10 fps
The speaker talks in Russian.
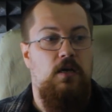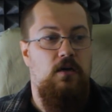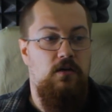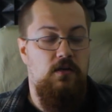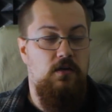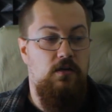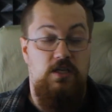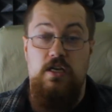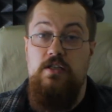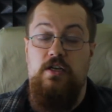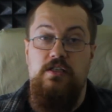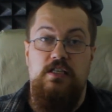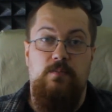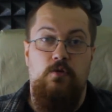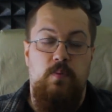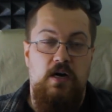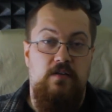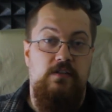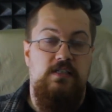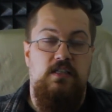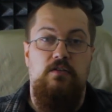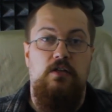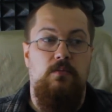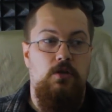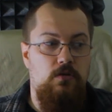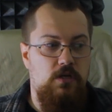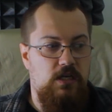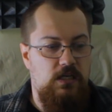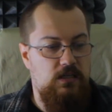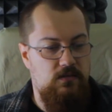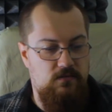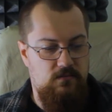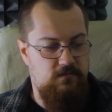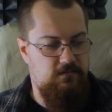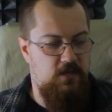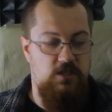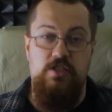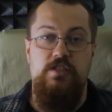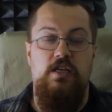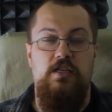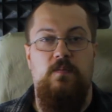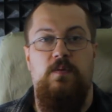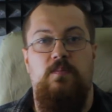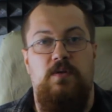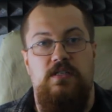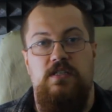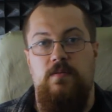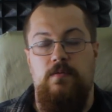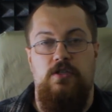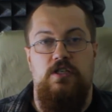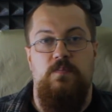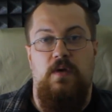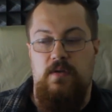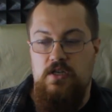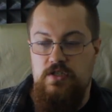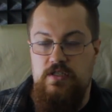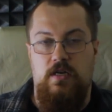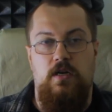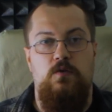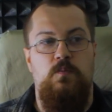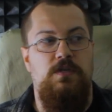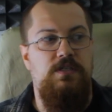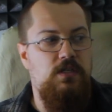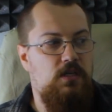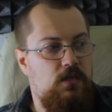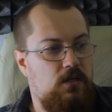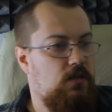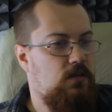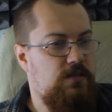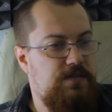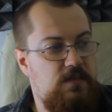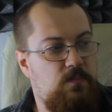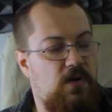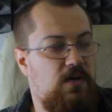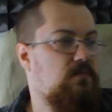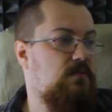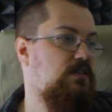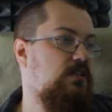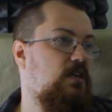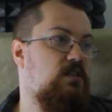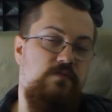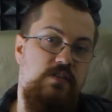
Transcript: А, я энергетиками упарывался довольно много. Каждый день их пил перед стримами. Сейчас поменьше стараюсь пить. Типа, один раз в